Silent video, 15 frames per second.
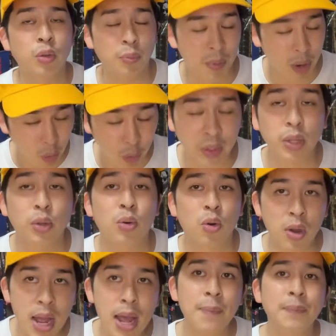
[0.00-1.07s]
まあ、女の
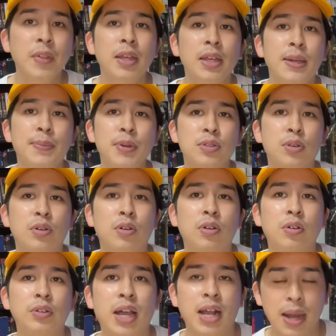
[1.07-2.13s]
子が、やっぱりそ
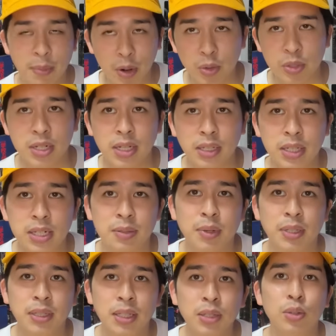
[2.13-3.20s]
の仲間を失ってし
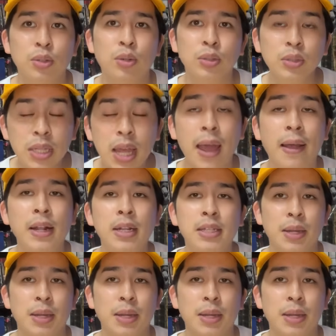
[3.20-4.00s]
まったということで、